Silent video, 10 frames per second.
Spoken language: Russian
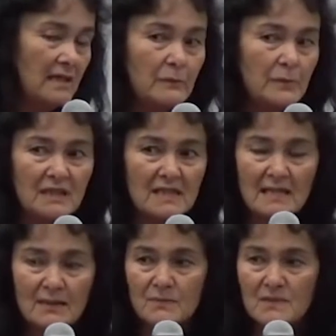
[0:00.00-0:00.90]
Я вообще на
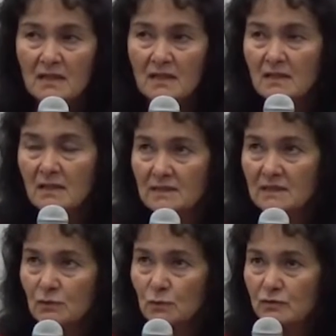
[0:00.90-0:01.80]
самом деле
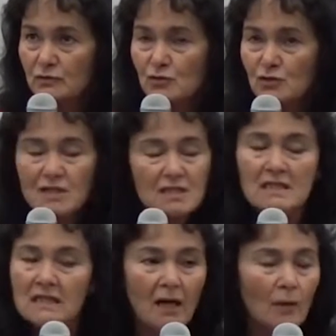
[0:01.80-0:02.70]
за всю свою
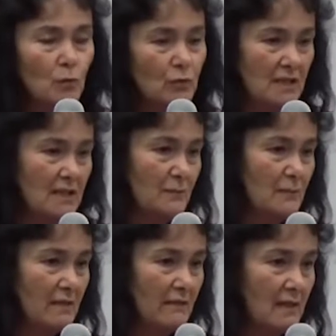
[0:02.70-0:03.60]
жизнь никому не
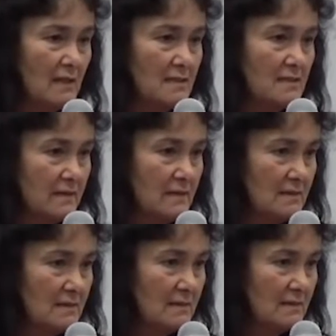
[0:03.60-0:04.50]
рекомендовала
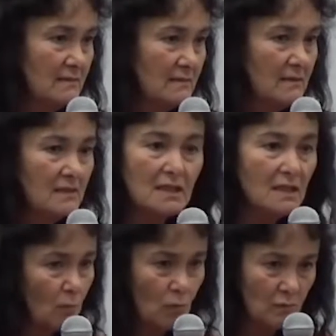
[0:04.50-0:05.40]
разводиться.
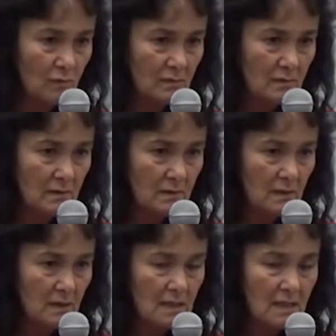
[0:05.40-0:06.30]
Никому.
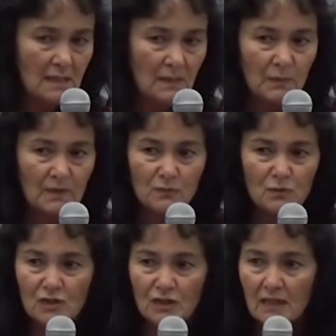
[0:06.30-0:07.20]

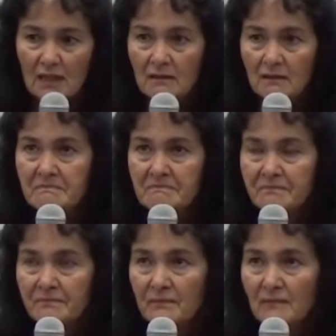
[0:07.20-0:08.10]
Потому что
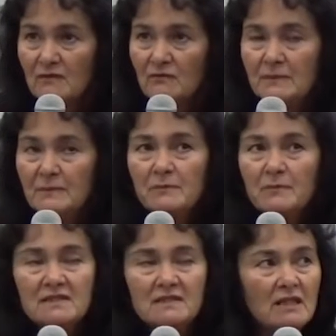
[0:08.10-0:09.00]
вы себе не
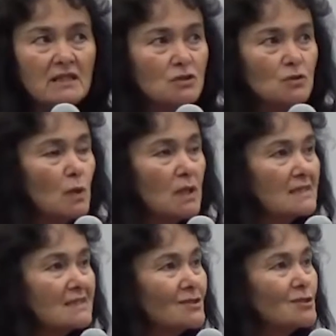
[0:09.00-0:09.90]
представляете,
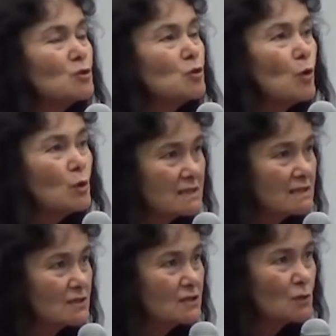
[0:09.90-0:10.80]
сколько
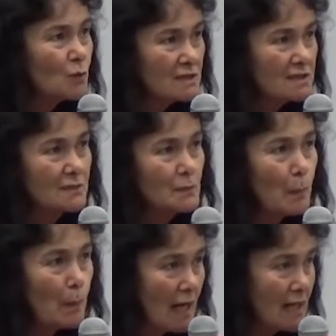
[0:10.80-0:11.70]
сотен,
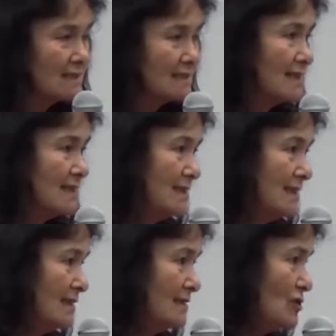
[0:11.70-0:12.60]
сотен пар
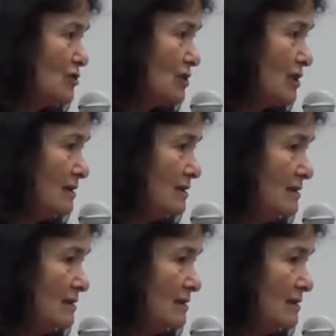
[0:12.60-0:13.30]
сохранили отношения.